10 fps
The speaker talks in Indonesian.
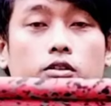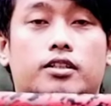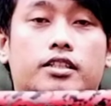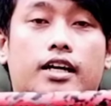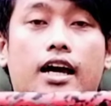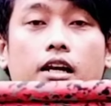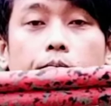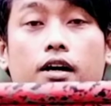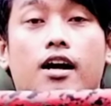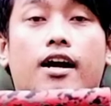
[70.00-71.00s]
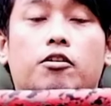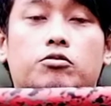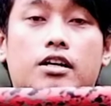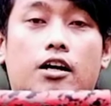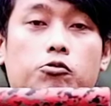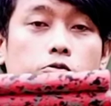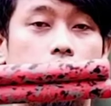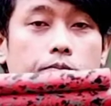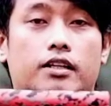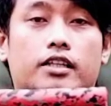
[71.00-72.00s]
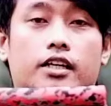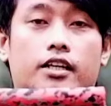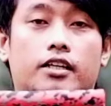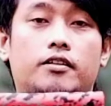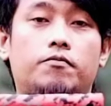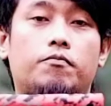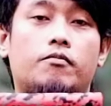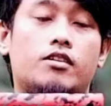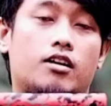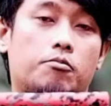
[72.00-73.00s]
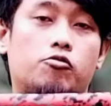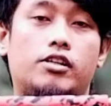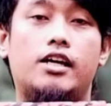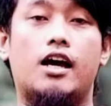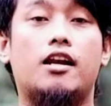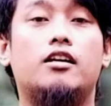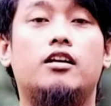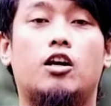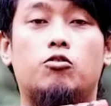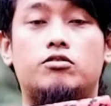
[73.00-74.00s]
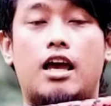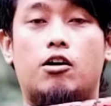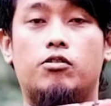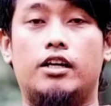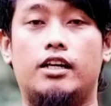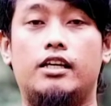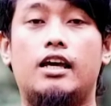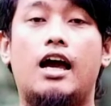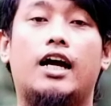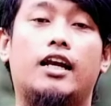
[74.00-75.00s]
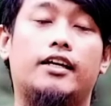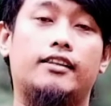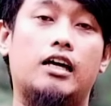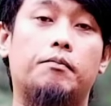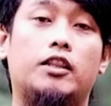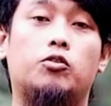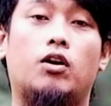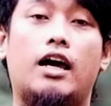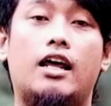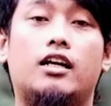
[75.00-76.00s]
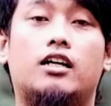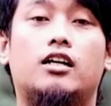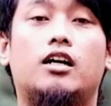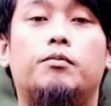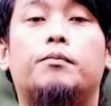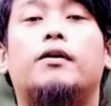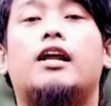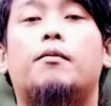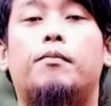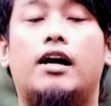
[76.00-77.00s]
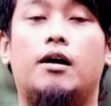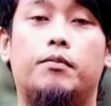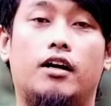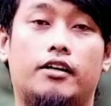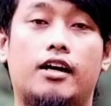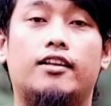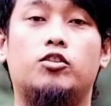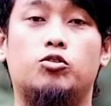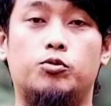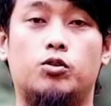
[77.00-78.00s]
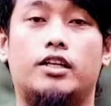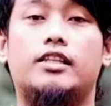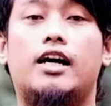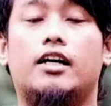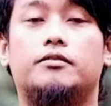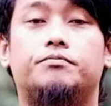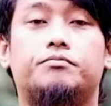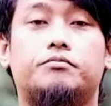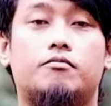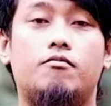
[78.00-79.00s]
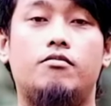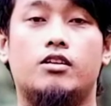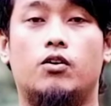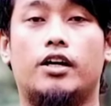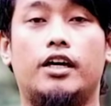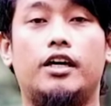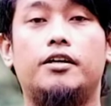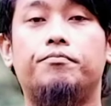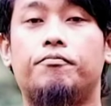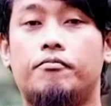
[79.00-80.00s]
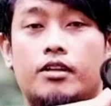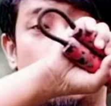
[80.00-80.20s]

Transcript: Posisikan pegangan nuncaku seperti ini. Kemudian nuncaku ini akan kita benturkan ke beberapa bagian tubuh kita. Oke